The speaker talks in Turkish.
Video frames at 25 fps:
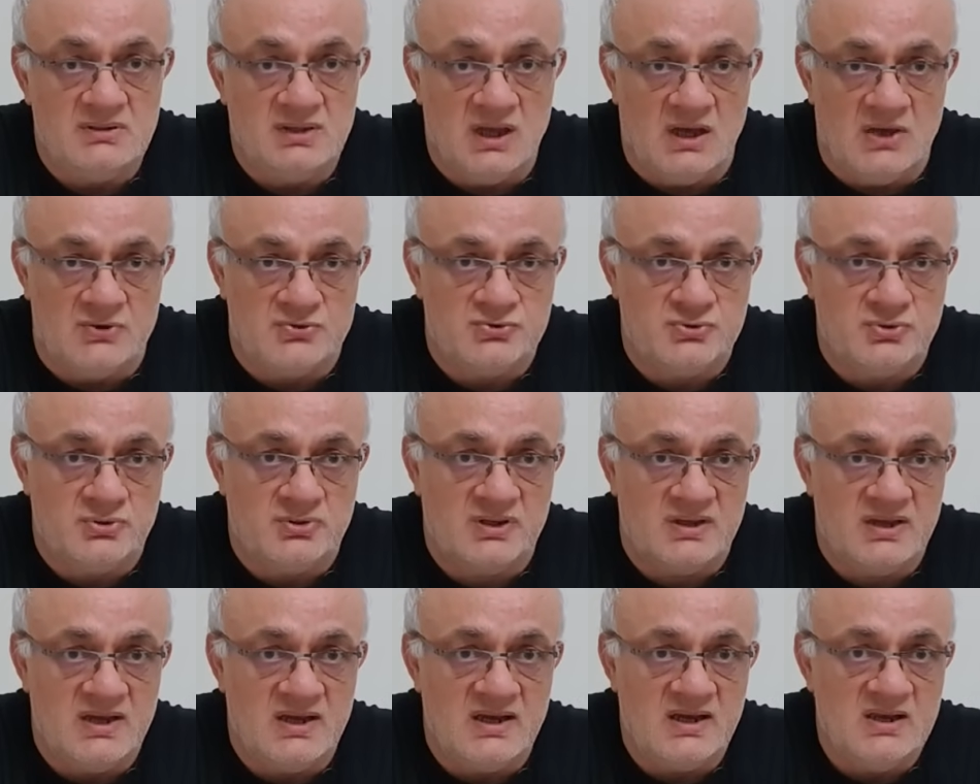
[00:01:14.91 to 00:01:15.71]
Daha
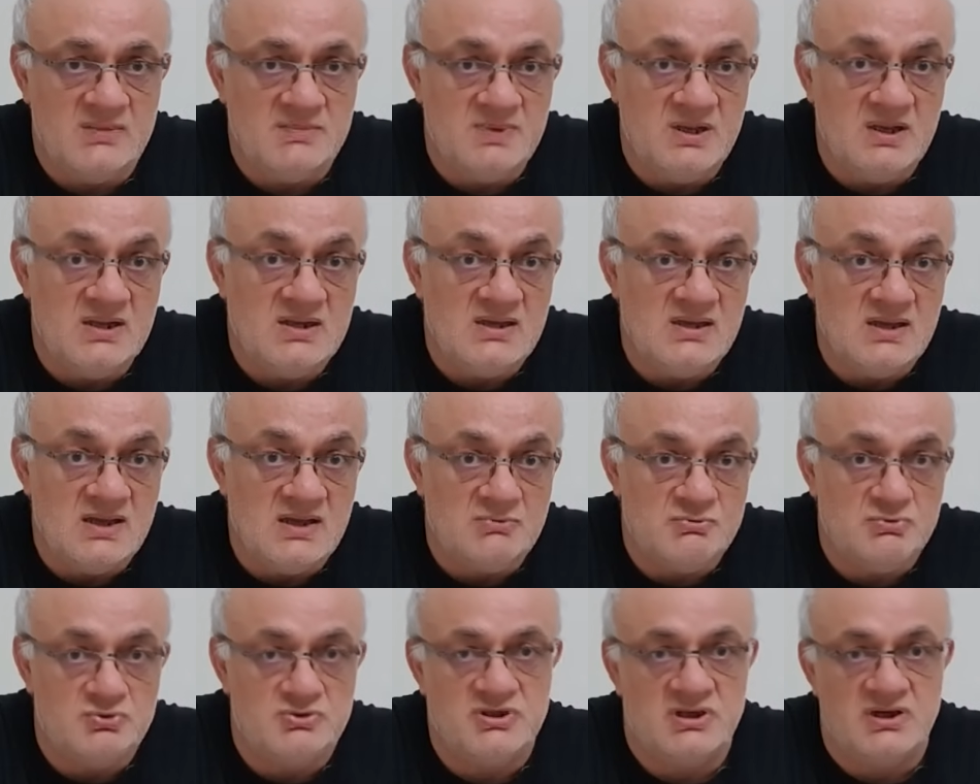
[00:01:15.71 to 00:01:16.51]
çok genel bilgiler
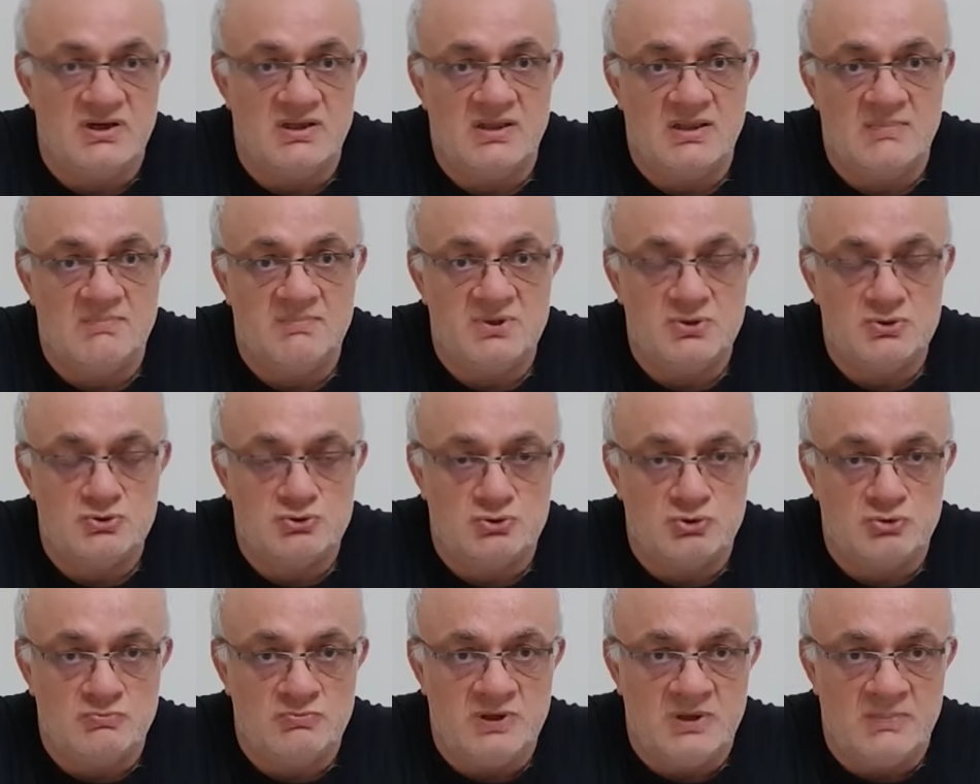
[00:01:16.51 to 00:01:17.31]
üzerinden bir
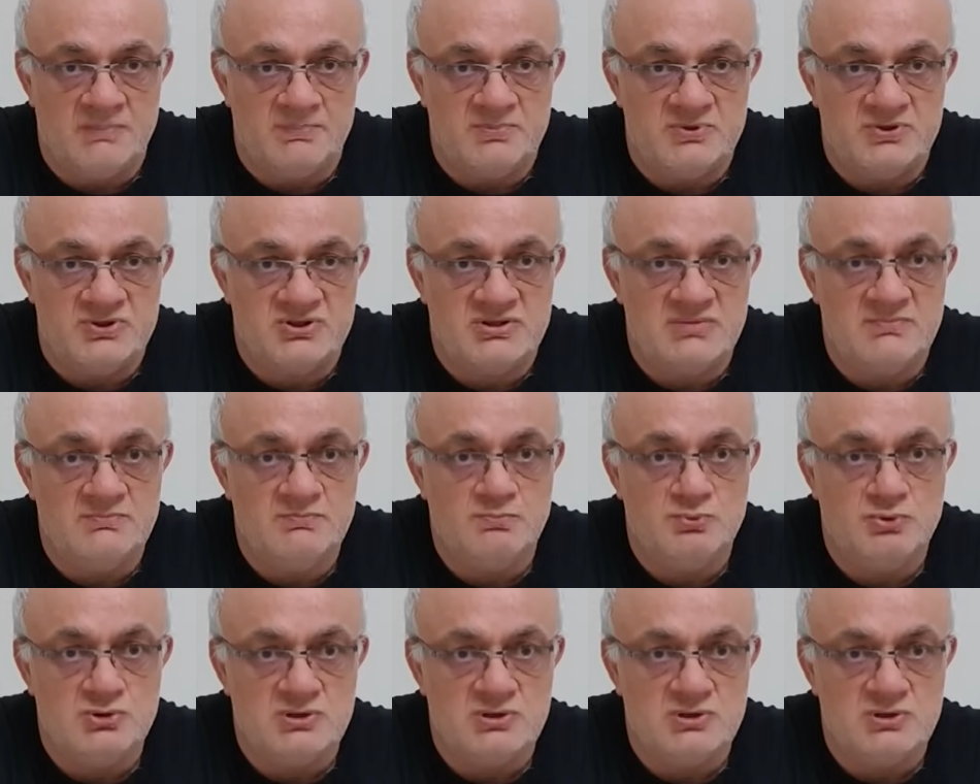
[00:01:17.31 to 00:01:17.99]
sunum yapmıştım.